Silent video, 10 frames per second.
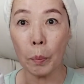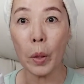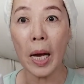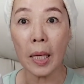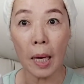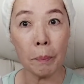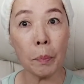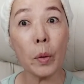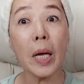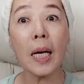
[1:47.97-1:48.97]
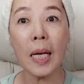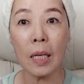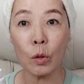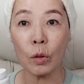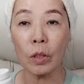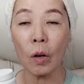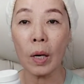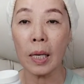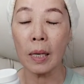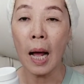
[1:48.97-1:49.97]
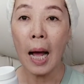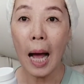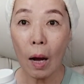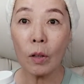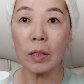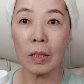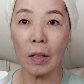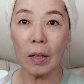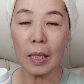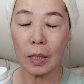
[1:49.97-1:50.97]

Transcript: 뽀얗게 뽀얗게 해주는 역할을 하거든요.